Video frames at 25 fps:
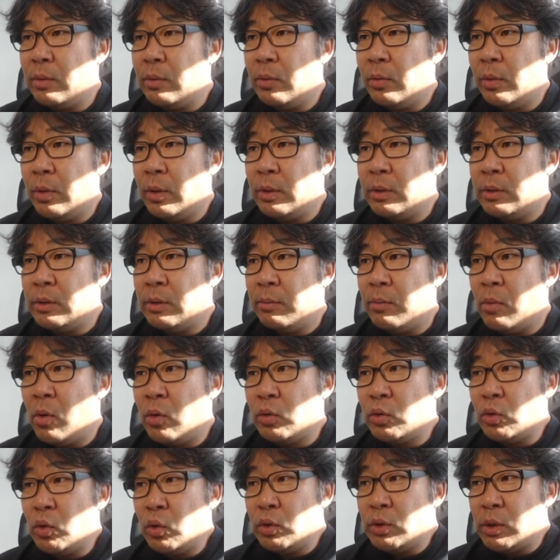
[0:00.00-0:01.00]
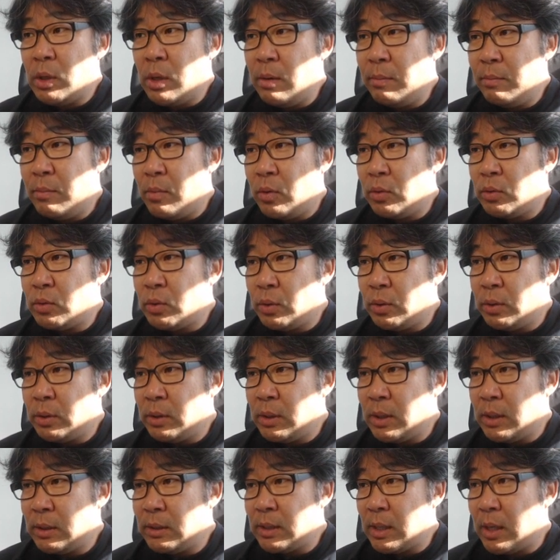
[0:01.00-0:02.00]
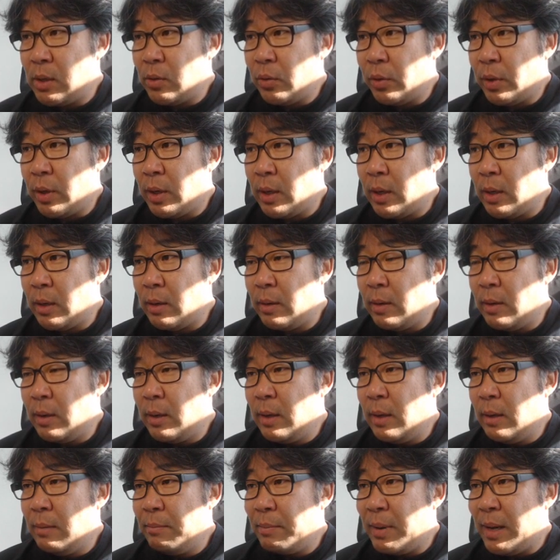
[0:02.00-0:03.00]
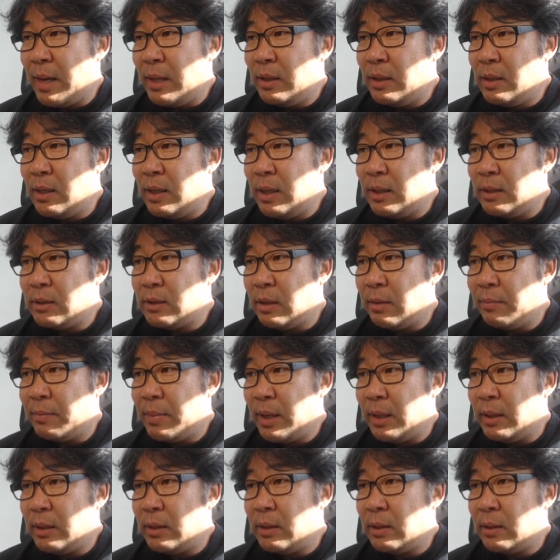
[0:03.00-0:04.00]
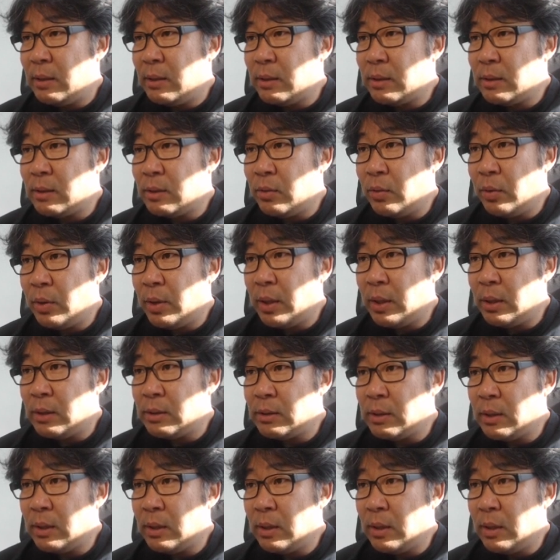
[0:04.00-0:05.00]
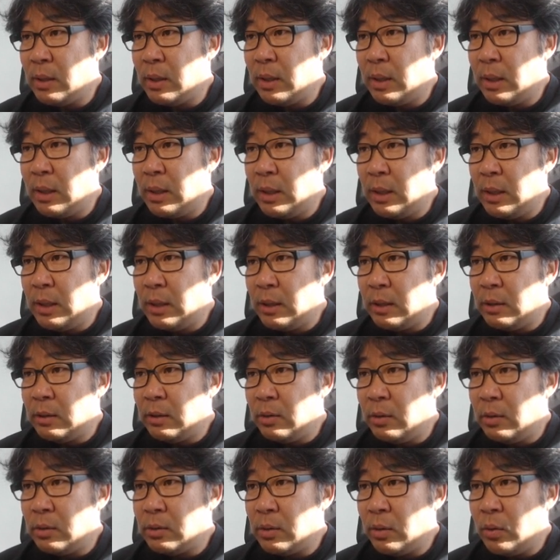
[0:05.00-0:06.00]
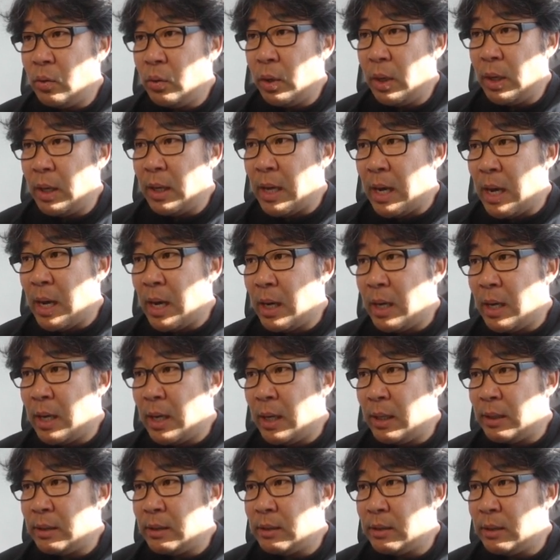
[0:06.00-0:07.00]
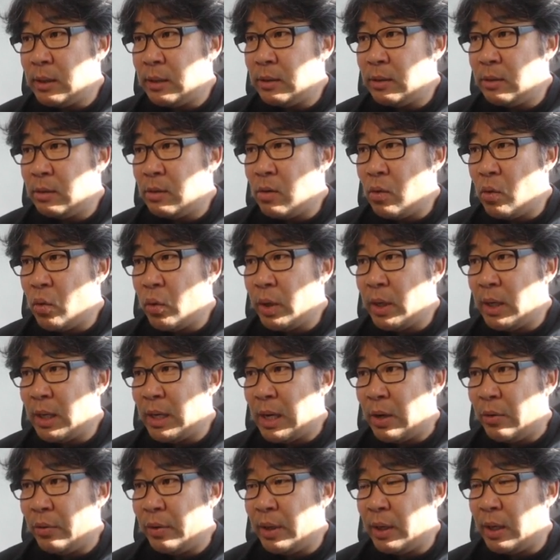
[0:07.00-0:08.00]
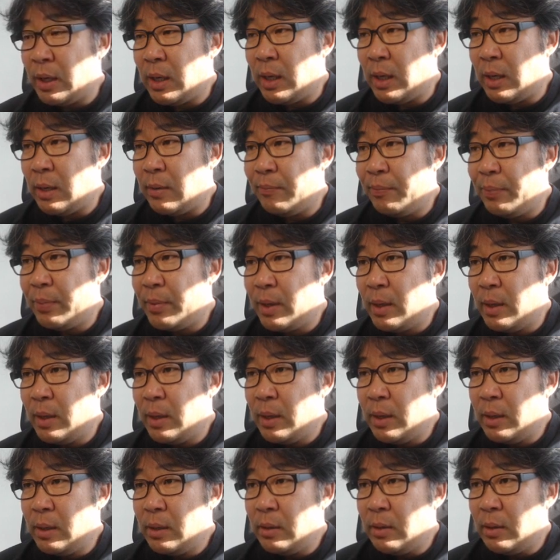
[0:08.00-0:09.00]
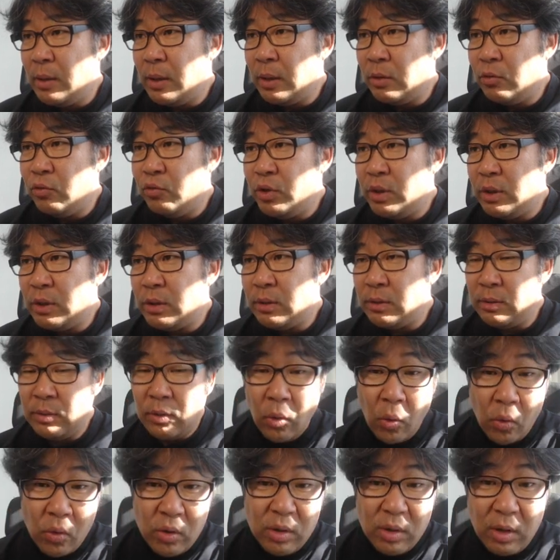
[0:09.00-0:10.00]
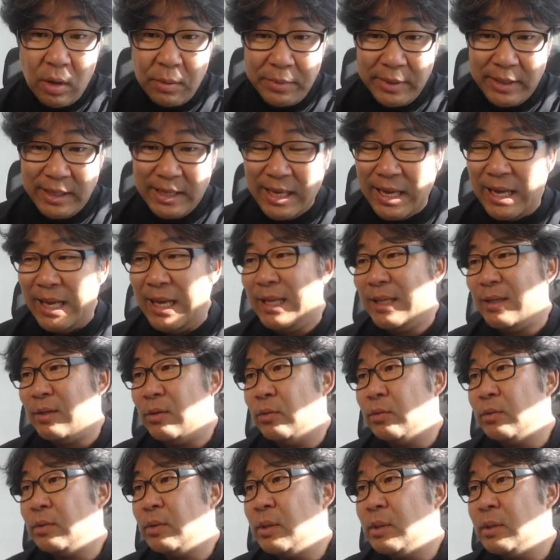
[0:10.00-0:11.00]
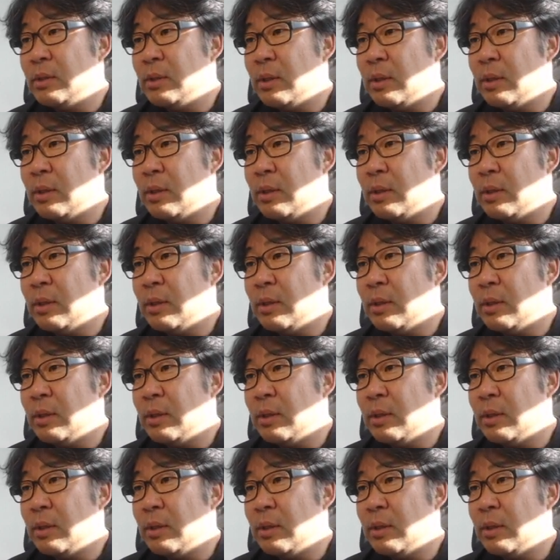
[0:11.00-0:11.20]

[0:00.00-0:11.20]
여기 이제 목조죠. 목조는 항상 여기에 벤트가 있죠. 벤트. 그래서 여기가 이제 여기서 여기에 약간 이제 뜨거운 공기가 나오니까 여기가 눈이 이제 녹은 겁니다. 녹은 거죠.